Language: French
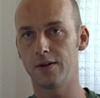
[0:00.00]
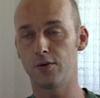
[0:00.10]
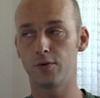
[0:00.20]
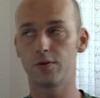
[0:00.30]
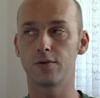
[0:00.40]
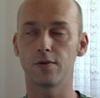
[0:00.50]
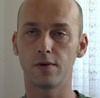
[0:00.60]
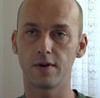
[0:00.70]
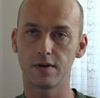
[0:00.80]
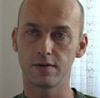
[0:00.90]
Donc
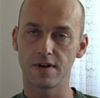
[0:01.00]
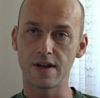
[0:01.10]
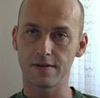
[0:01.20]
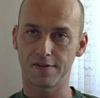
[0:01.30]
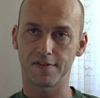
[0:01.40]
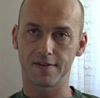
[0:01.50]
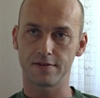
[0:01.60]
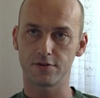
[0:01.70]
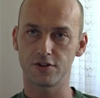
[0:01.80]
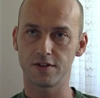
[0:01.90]
là,
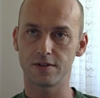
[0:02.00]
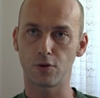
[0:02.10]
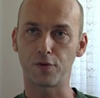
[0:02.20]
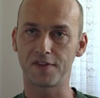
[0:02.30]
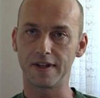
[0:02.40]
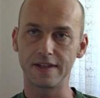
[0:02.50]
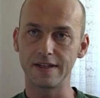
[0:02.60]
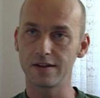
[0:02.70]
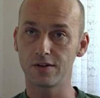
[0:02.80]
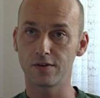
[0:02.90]
j'ai
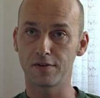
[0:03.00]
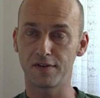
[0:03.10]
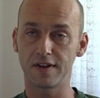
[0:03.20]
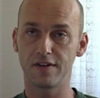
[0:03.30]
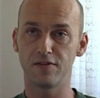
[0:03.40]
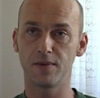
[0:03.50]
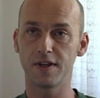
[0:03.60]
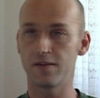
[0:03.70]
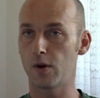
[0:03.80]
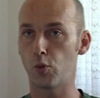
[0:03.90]
constaté qu'effectivement,
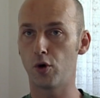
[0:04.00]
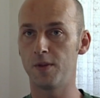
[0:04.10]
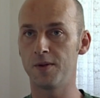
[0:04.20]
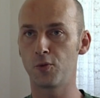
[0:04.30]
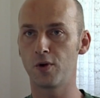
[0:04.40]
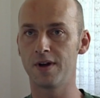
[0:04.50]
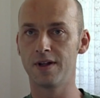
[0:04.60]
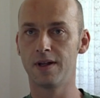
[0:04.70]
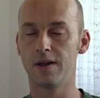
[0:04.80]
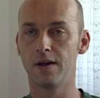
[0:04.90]
il y avait un problème, quoi.
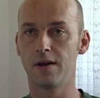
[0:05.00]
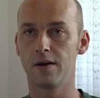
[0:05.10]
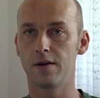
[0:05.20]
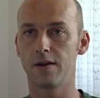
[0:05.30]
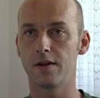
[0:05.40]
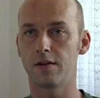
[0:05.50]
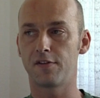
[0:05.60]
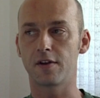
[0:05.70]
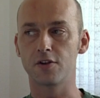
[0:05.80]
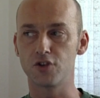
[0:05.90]
Et
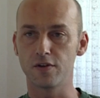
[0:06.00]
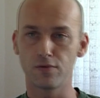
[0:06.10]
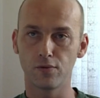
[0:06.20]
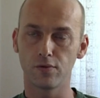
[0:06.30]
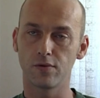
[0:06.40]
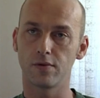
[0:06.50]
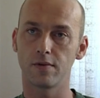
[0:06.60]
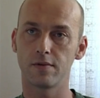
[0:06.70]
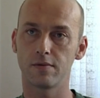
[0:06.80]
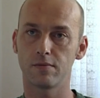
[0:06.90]
c'est quand j'ai vu euh,
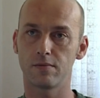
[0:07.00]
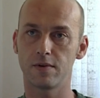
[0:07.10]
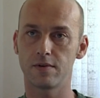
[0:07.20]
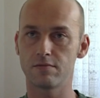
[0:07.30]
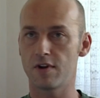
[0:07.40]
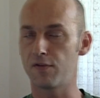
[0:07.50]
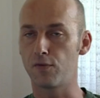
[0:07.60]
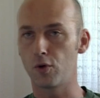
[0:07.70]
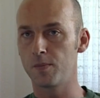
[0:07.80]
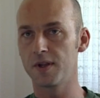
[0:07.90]

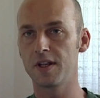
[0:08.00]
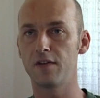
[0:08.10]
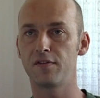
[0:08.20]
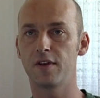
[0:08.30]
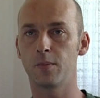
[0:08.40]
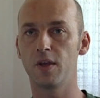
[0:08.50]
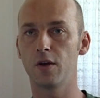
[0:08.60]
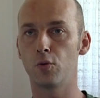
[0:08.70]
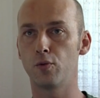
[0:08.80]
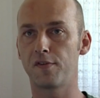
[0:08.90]
l'affolement de
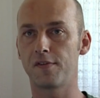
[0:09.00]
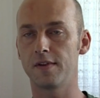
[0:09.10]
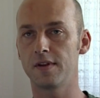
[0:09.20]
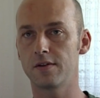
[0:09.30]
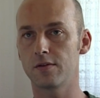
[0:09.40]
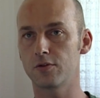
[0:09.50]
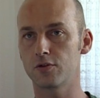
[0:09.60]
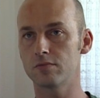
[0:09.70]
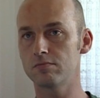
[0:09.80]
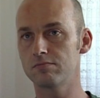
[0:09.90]
l'infirmière aussi que
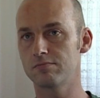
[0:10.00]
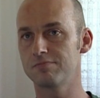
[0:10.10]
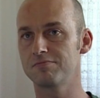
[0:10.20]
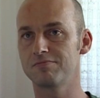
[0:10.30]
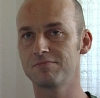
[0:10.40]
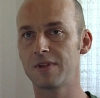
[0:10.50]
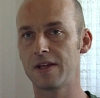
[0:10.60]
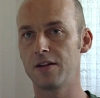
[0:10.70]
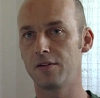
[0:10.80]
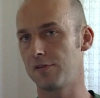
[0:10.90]

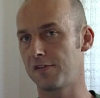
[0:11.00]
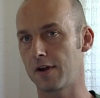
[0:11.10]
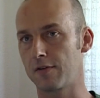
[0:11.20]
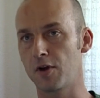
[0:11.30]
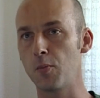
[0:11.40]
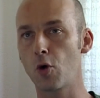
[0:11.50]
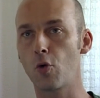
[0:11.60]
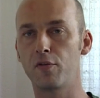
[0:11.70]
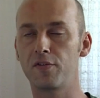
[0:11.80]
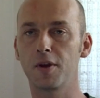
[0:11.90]
ça a vraiment
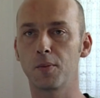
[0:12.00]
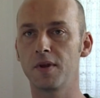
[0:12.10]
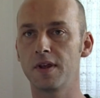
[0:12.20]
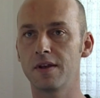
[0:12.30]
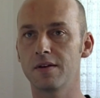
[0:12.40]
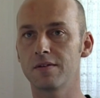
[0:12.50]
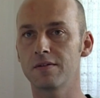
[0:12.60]
confirmé euh,